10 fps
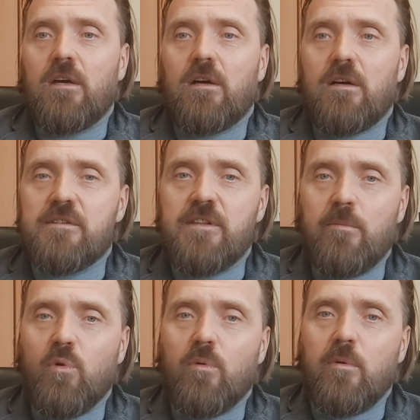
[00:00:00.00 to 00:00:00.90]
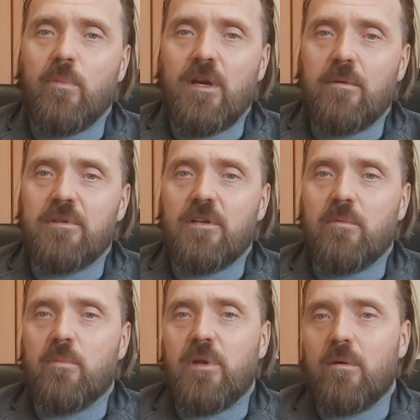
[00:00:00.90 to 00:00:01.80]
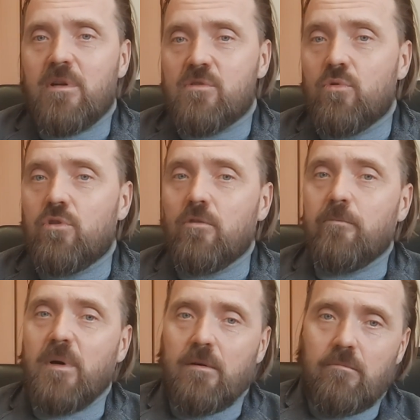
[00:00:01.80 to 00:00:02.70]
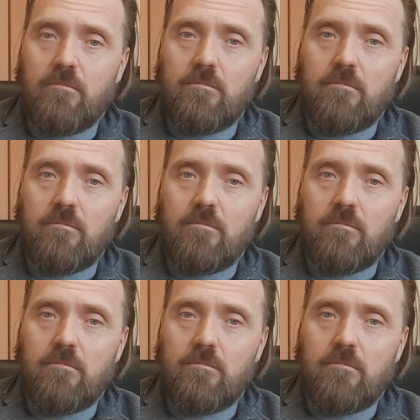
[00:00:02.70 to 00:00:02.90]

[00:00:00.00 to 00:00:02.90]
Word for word: а, с требуемыми параметрами, преобразуя ее в пар.